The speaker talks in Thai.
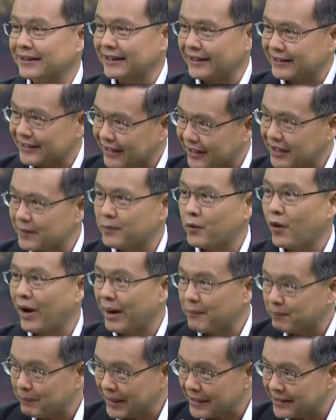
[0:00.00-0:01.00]
จะเติมค
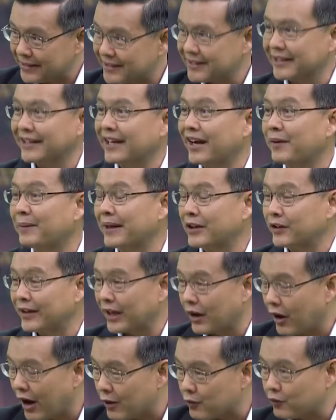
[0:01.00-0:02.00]
วามเป็นจริงเข้าไปอยู่
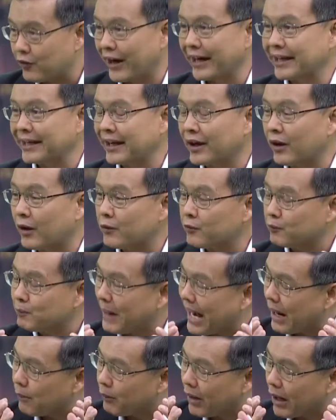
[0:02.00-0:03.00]
ในความฝันให้ความ
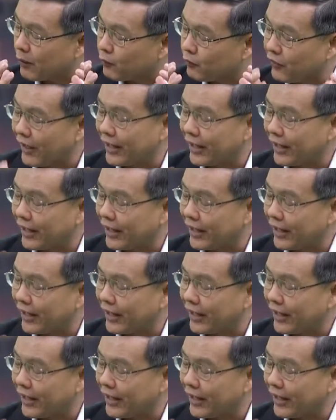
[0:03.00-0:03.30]
ภาพความ